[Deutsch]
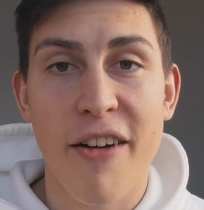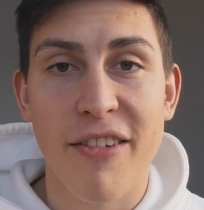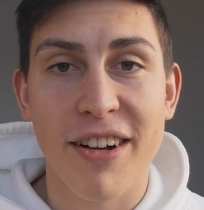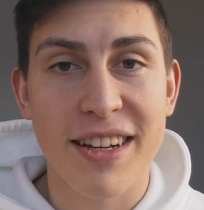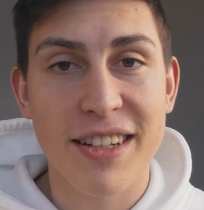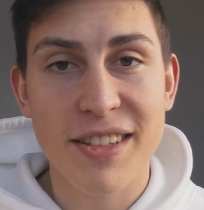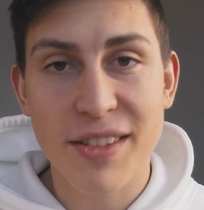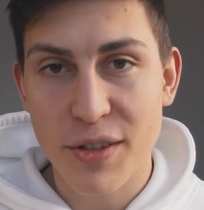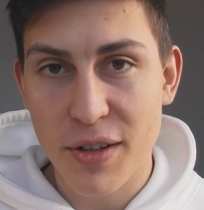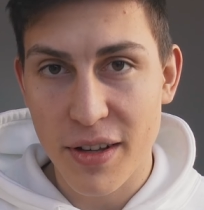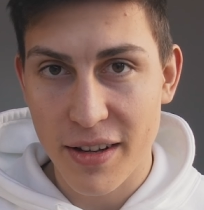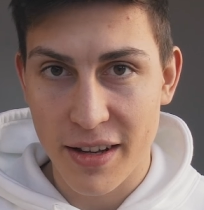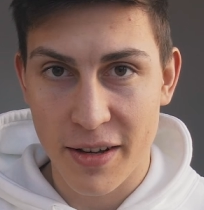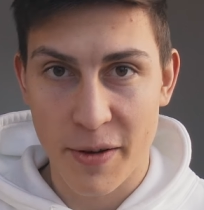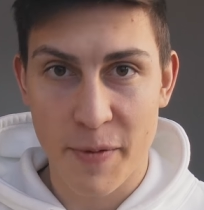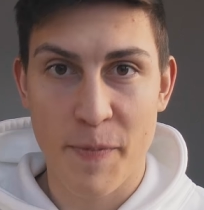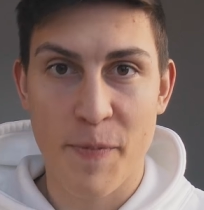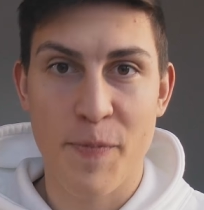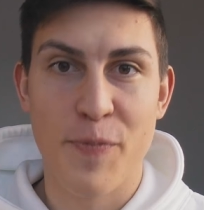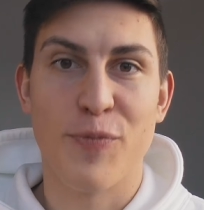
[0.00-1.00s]
weil das
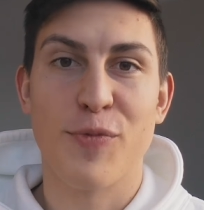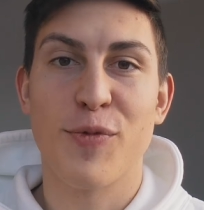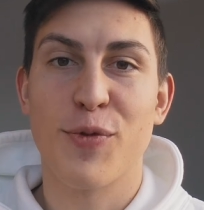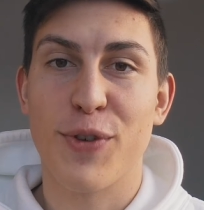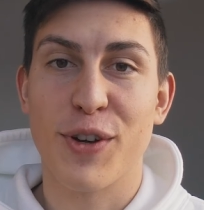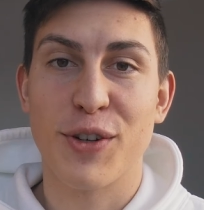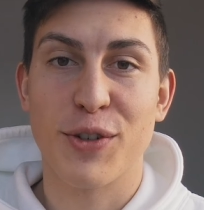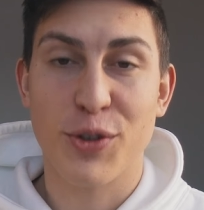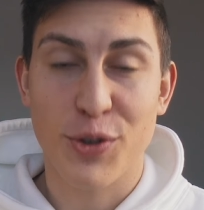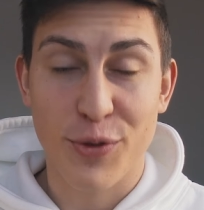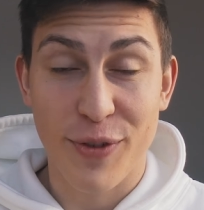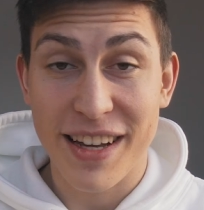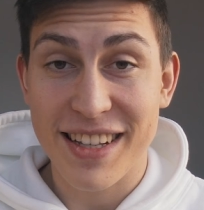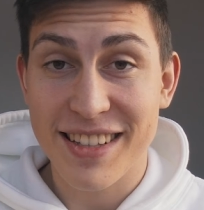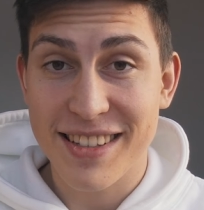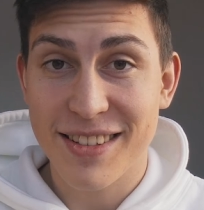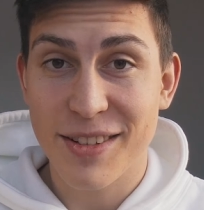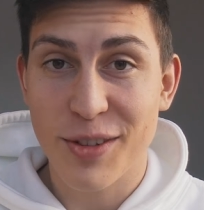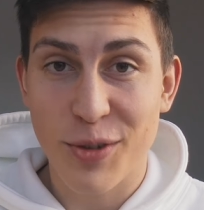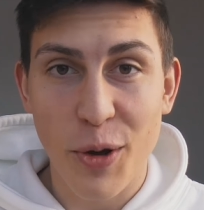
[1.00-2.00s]
ähm,
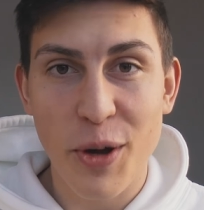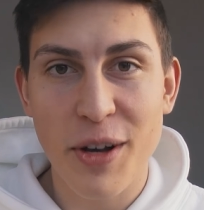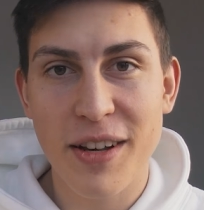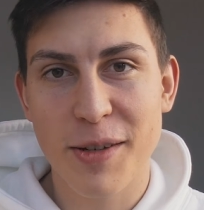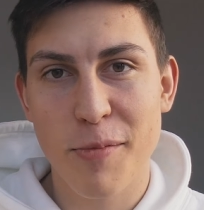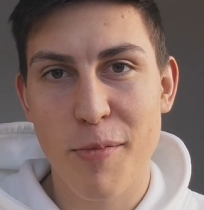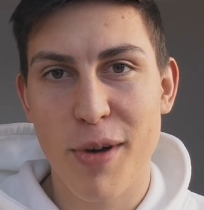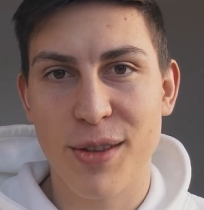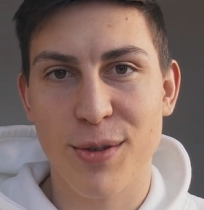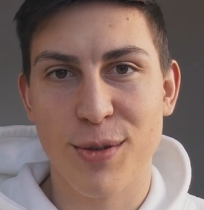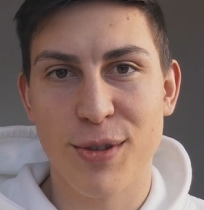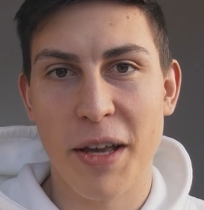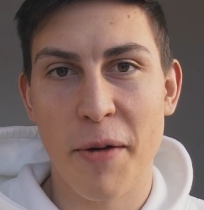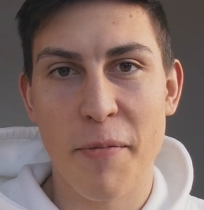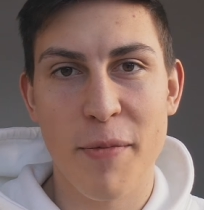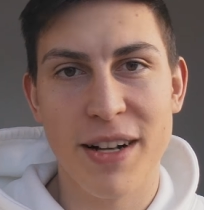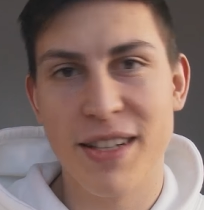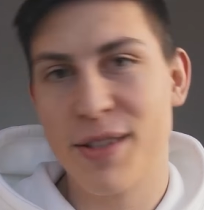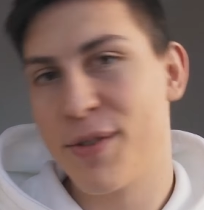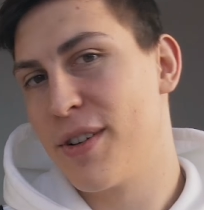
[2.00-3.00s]
schweißt deutlich mehr
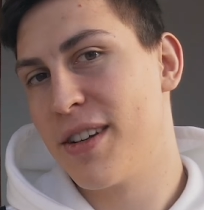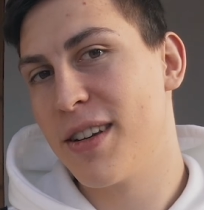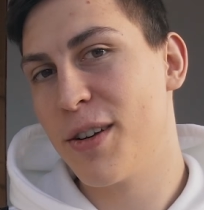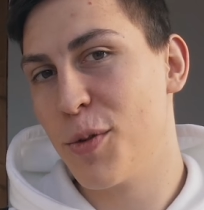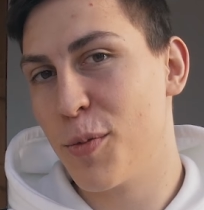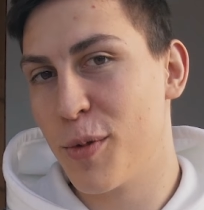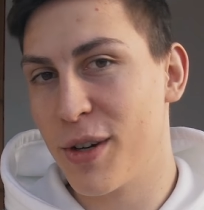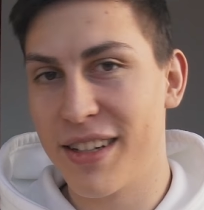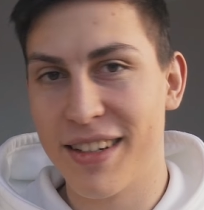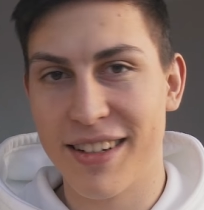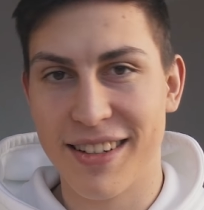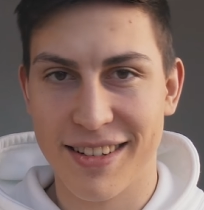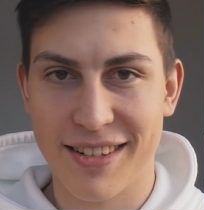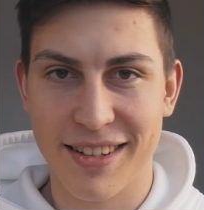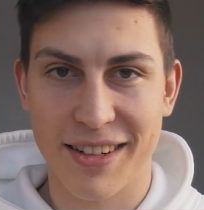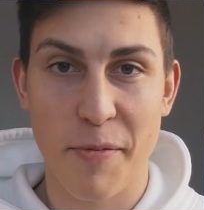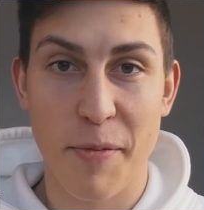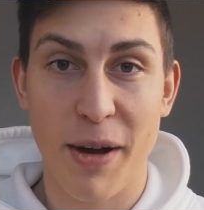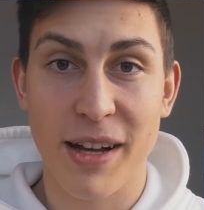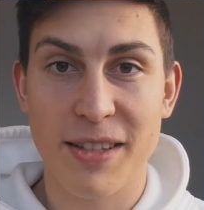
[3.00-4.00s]
zusammen, als wenn ihr über
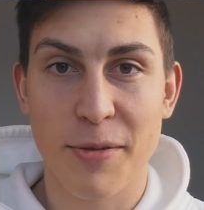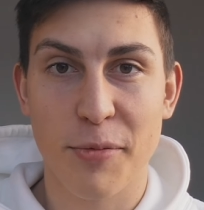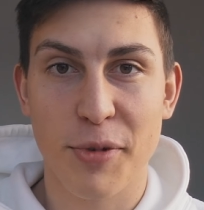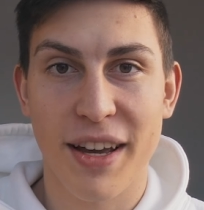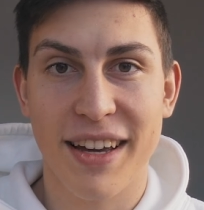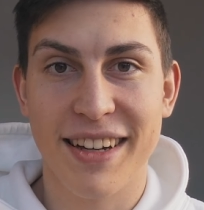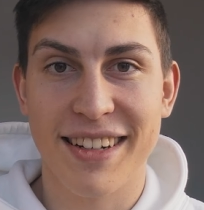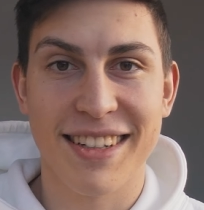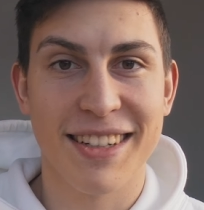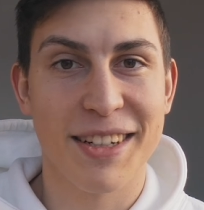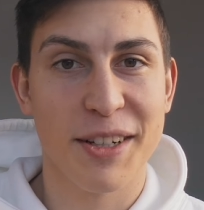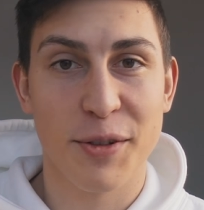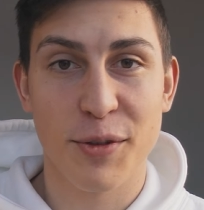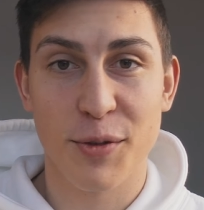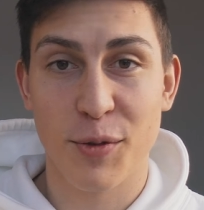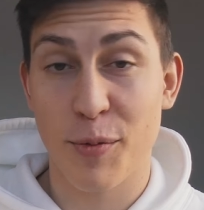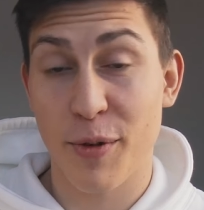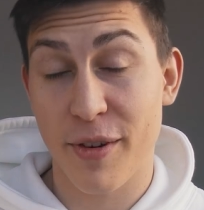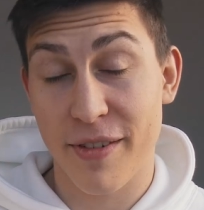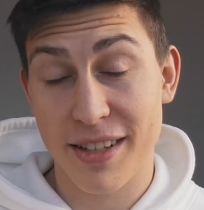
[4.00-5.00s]
eine Gemeinsamkeit redet,
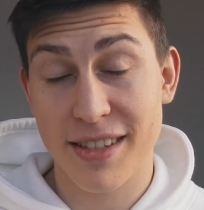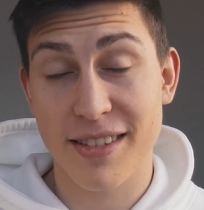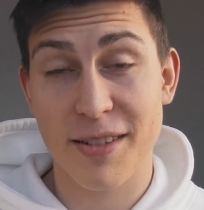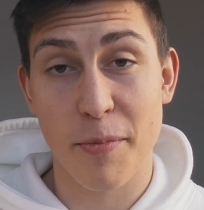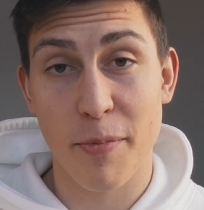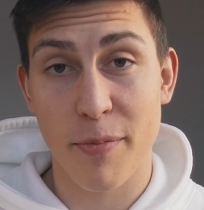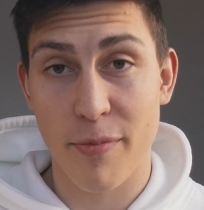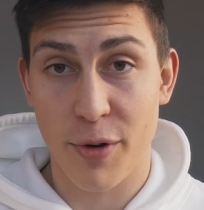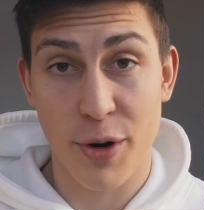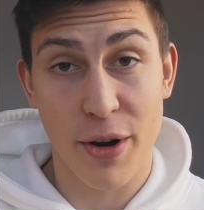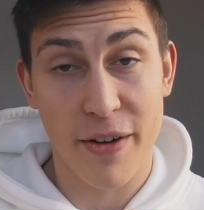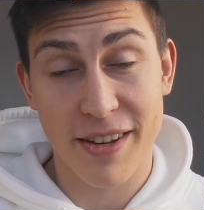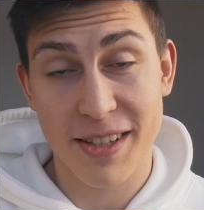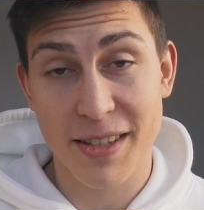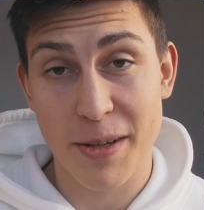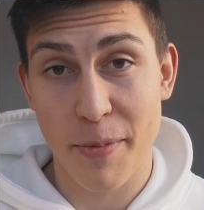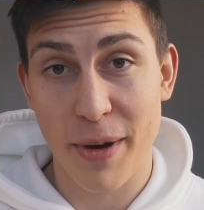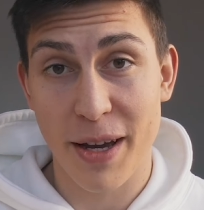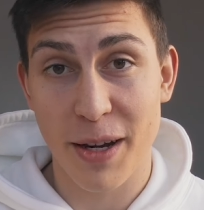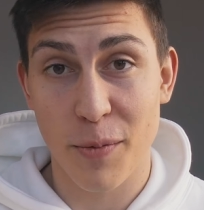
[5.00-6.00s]
über was ihr oder
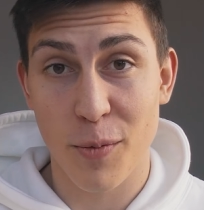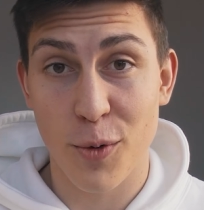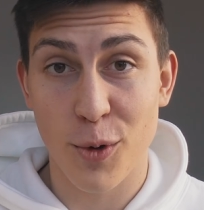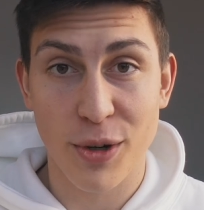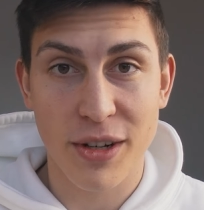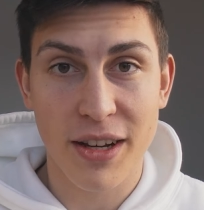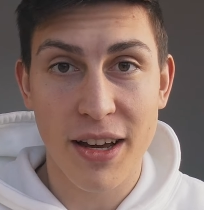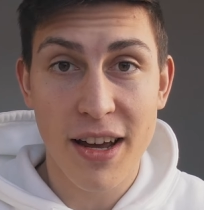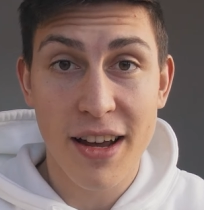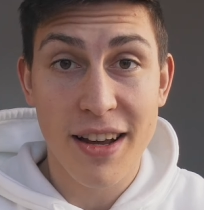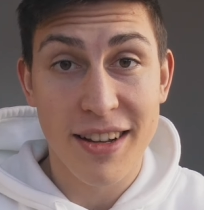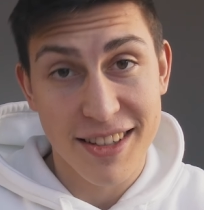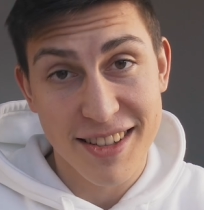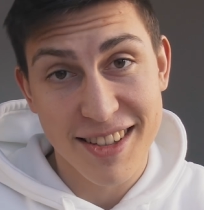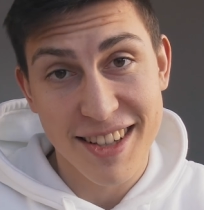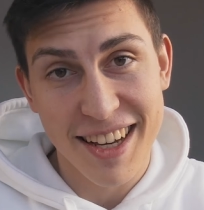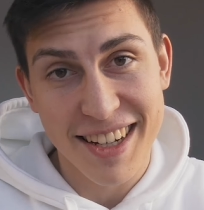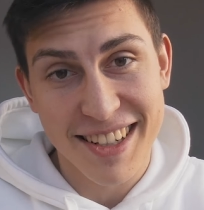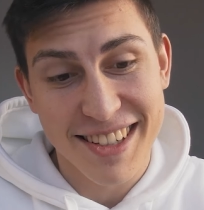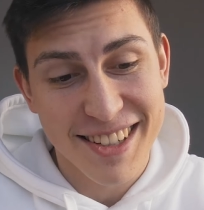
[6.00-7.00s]
was ihr beide mögt. Das
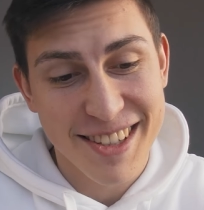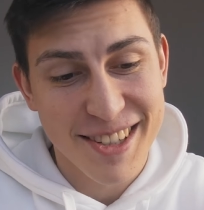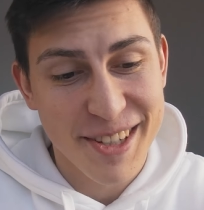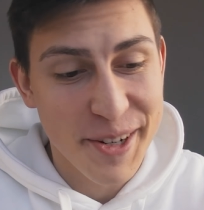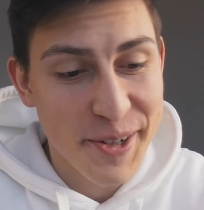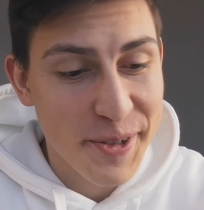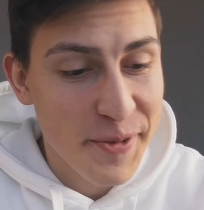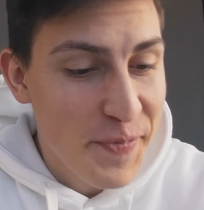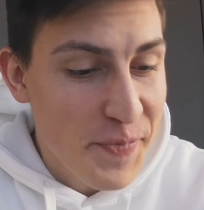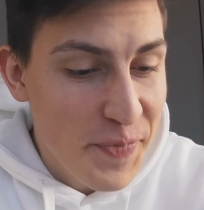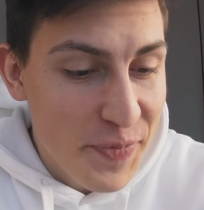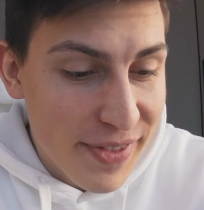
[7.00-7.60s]
ist sehr interessant.